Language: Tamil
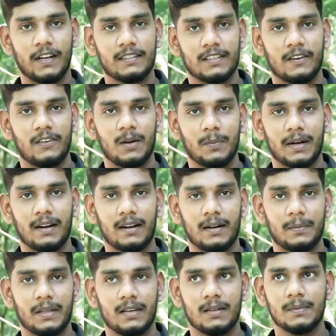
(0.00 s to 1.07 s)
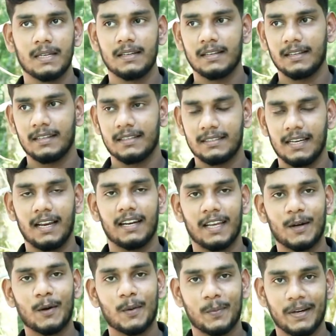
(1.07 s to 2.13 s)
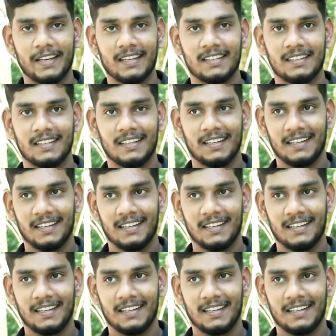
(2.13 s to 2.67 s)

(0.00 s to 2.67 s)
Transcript: ஃபேஸ் ரிவீல் பண்ணுறேன் அப்படின்னு ஷான் என்னோட பையன்